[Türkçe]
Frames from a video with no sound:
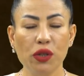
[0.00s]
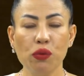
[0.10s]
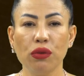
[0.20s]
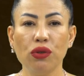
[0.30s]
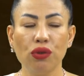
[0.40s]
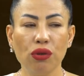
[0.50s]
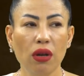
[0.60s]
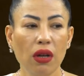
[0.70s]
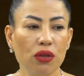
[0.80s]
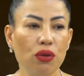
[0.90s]
Biz bunları
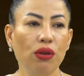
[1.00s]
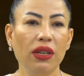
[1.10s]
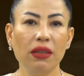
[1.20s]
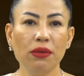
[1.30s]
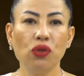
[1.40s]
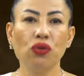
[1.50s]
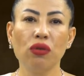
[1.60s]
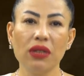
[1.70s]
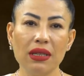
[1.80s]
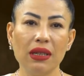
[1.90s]
çok söylediğimiz için,
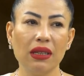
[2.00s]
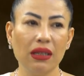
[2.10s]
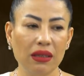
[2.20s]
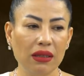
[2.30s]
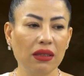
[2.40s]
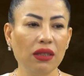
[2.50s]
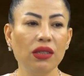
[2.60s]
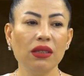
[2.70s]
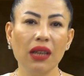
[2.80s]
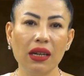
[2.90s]
çok hızlı hareket ettikleri
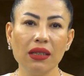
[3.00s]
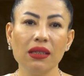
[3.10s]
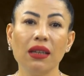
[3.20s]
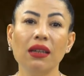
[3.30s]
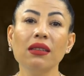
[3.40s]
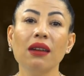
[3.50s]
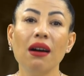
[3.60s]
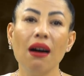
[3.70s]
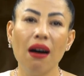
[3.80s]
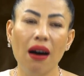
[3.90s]
için diğer gezegenler daha